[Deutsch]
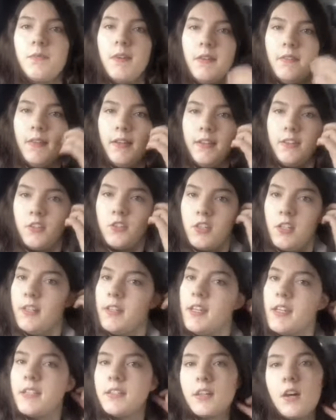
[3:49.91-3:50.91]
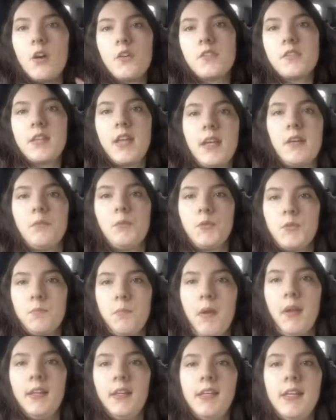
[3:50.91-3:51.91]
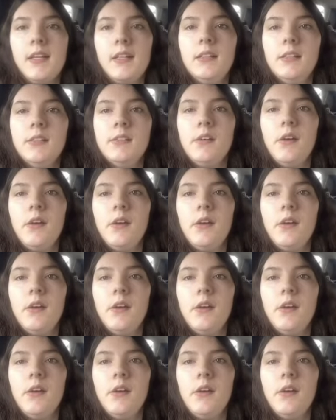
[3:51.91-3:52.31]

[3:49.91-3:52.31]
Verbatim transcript: weil wenn das Schild nicht draußen hängt, muss man klingeln.